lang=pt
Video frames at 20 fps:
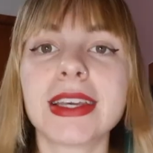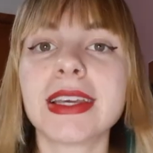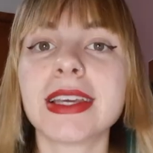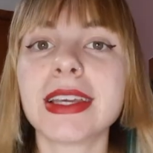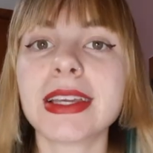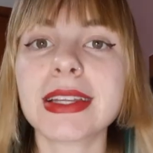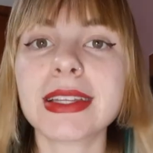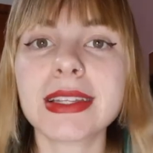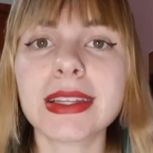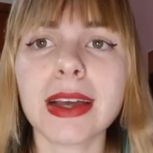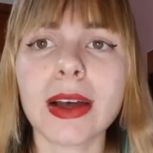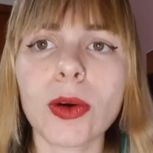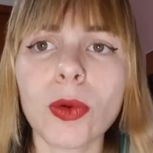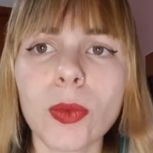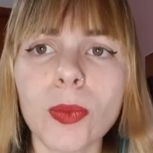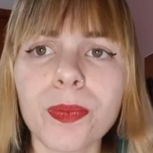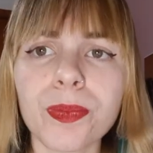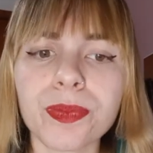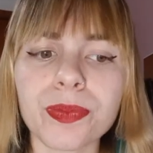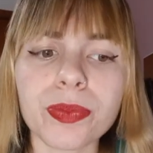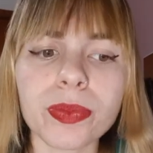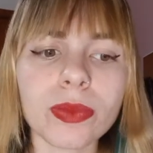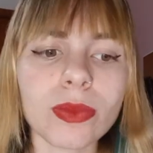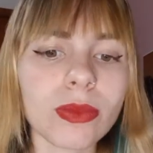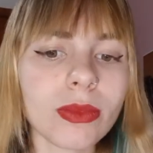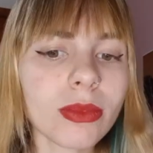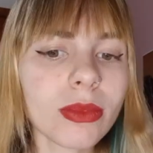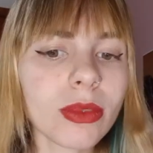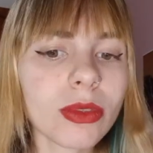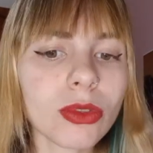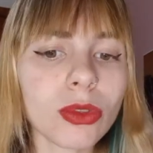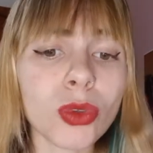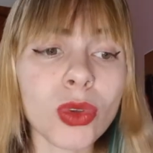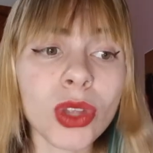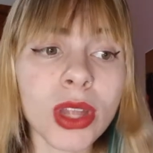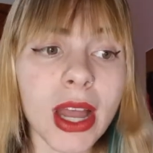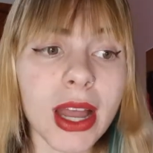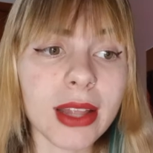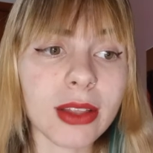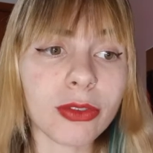Então, do
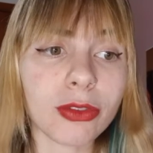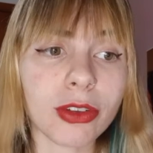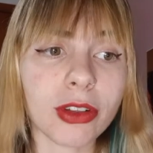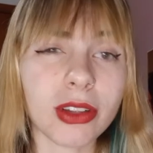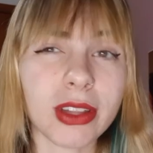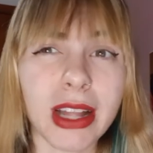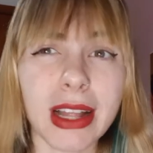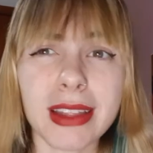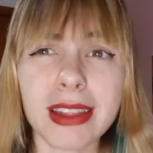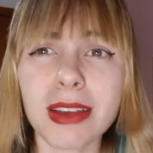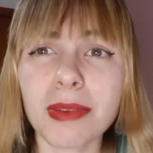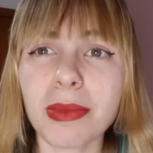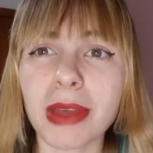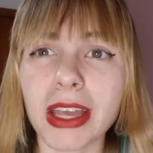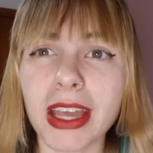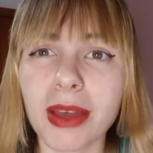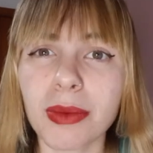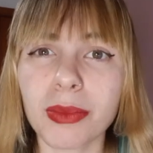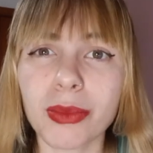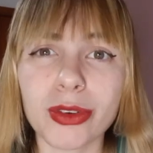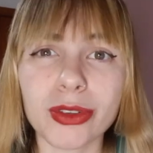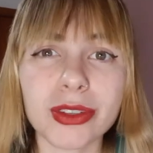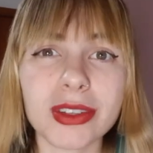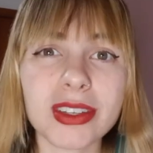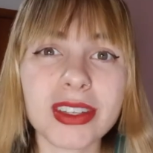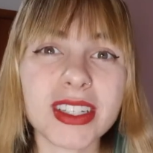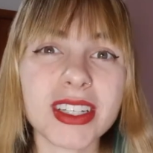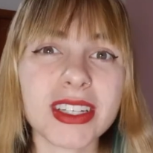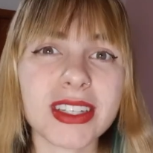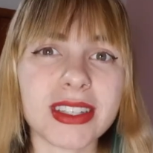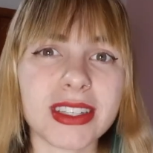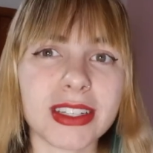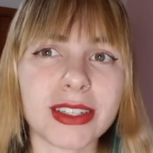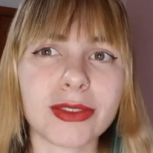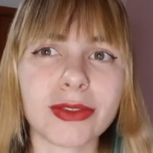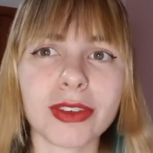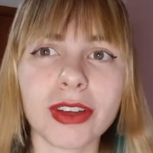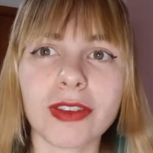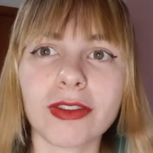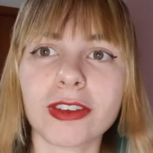nada, o filho dele também é muito esquisito,
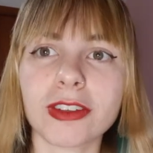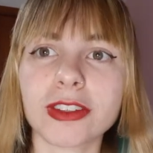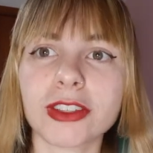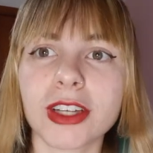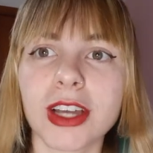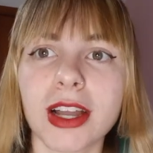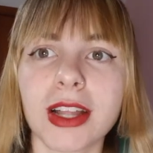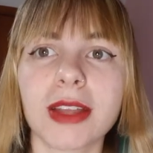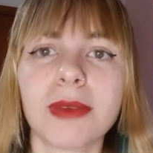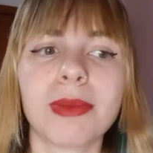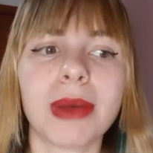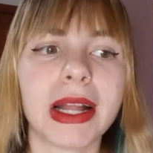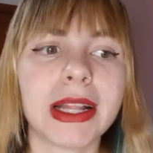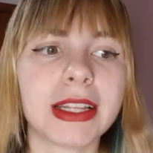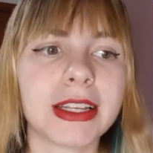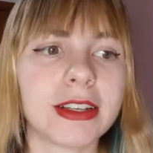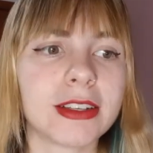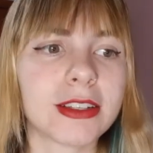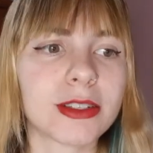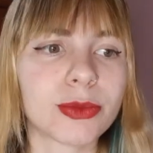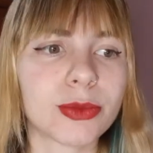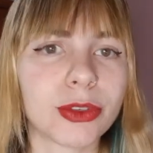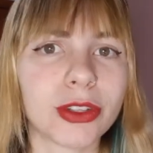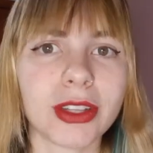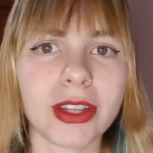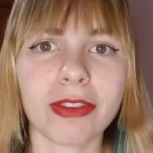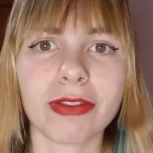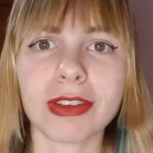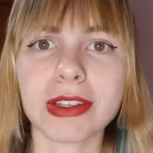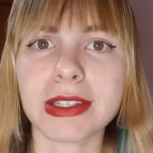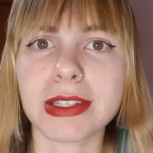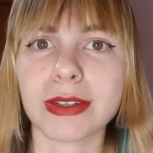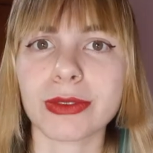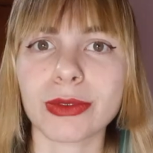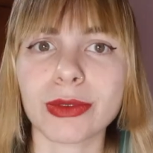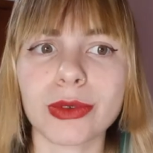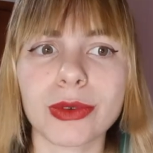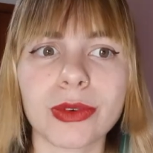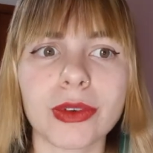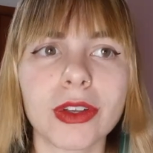fica falando de canibalismo e tá
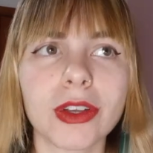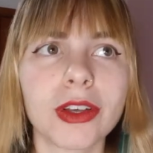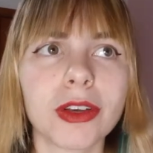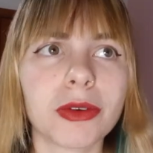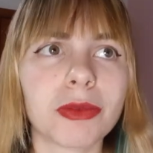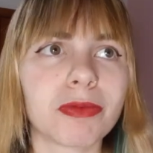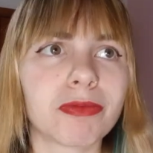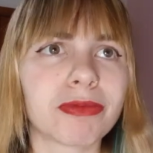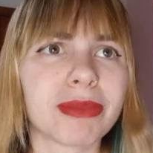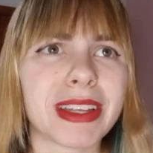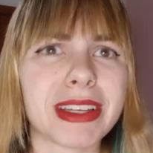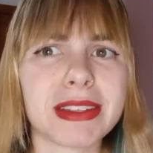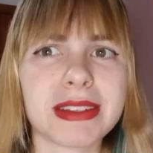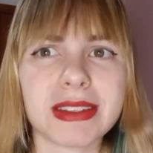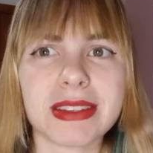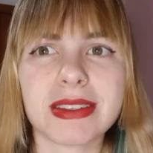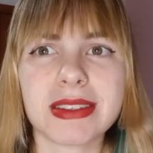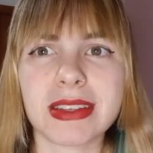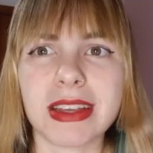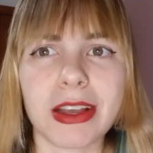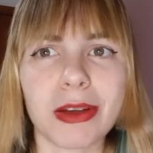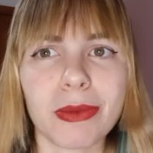fazendo um TCC,